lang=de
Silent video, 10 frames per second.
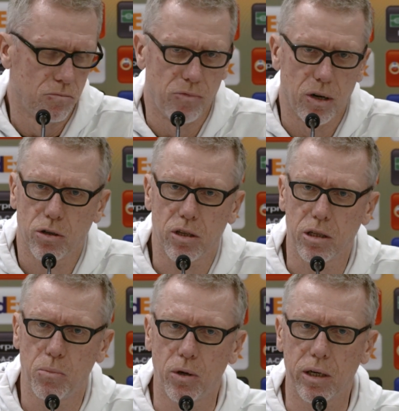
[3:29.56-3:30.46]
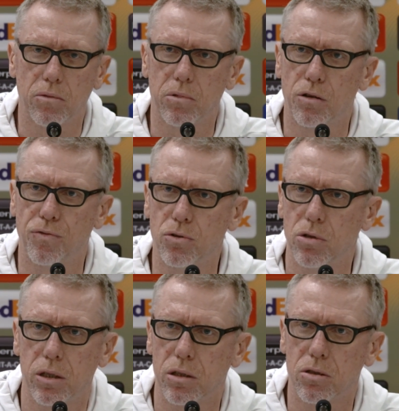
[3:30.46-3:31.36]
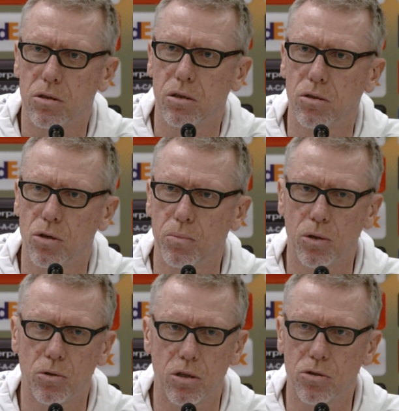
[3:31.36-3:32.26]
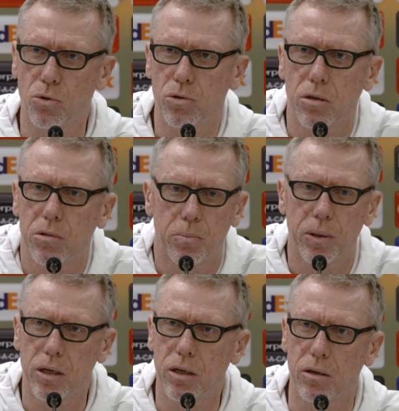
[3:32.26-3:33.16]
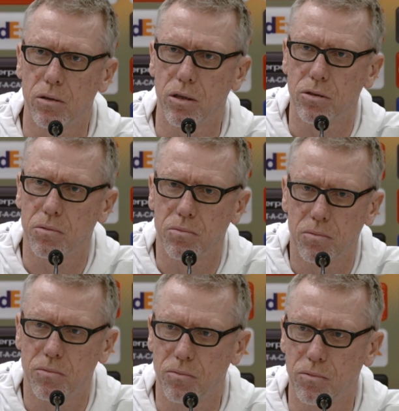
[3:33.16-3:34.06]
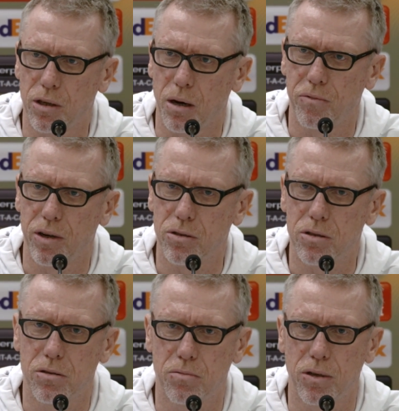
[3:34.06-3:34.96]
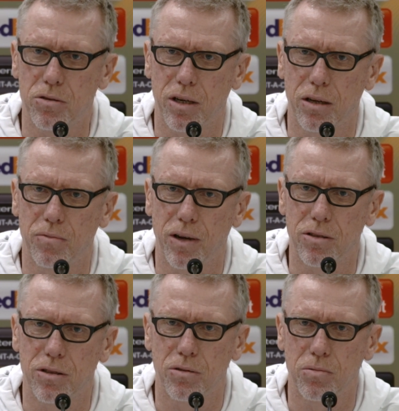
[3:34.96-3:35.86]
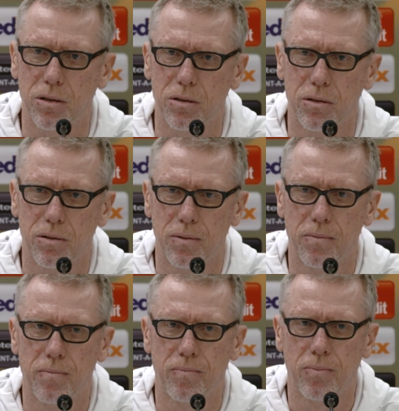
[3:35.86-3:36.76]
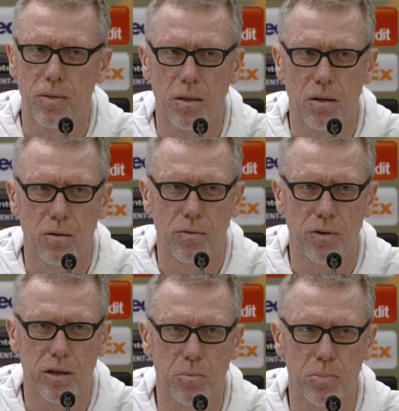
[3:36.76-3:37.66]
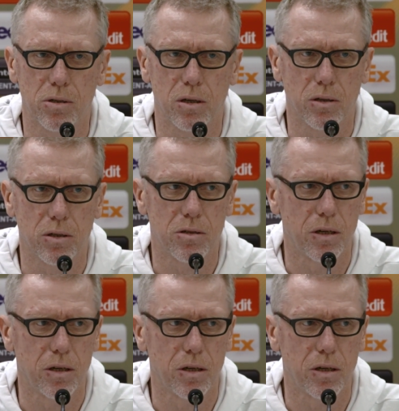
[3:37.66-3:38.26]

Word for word: wäre auch dann die Möglichkeit, wenn das funktioniert, dass die Sermon-Jungs dann Sonntag wieder beginnen. Also ich glaube, wer uns, wer uns kennt, weiß, dass wir vielleicht ein bisschen anders